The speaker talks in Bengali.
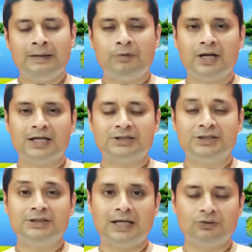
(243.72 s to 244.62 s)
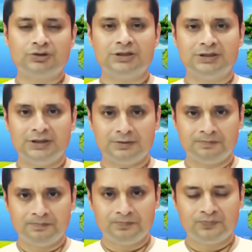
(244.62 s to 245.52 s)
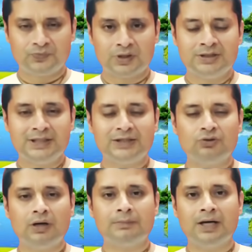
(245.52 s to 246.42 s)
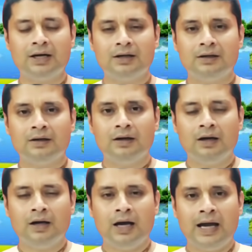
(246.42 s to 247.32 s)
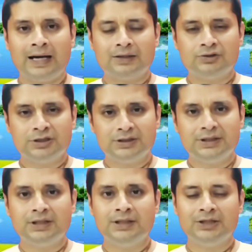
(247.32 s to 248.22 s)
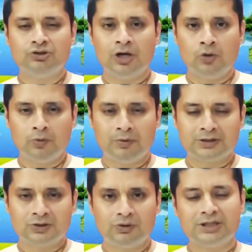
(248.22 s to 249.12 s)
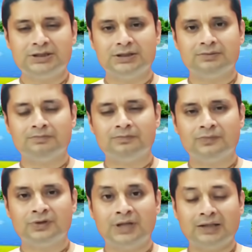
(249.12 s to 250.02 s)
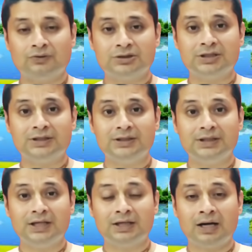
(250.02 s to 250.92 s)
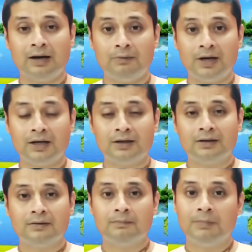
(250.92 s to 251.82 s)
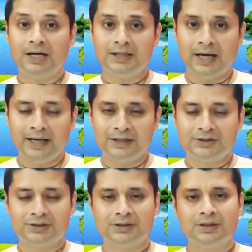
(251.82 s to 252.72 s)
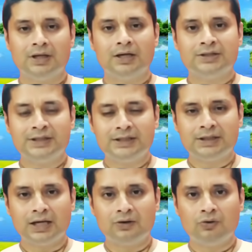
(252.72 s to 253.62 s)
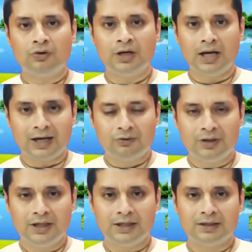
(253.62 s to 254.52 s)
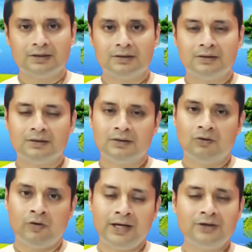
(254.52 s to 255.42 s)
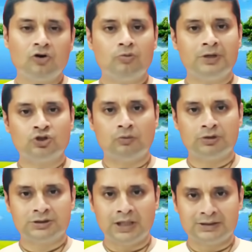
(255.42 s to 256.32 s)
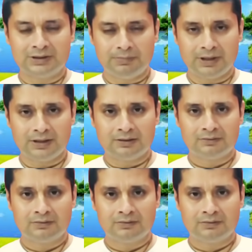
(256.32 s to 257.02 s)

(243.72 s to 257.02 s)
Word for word: এরপরে আসছি দ্বাদশীর দিন যেহেতু আমরা একাদশীর দিন নির্জলা উপবাস করেছি দ্বাদশীর দিনের খাবার বা ডায়েট ঠিকঠাক গ্রহণ না করলে অনেক রকমের সমস্যা আসতে পারে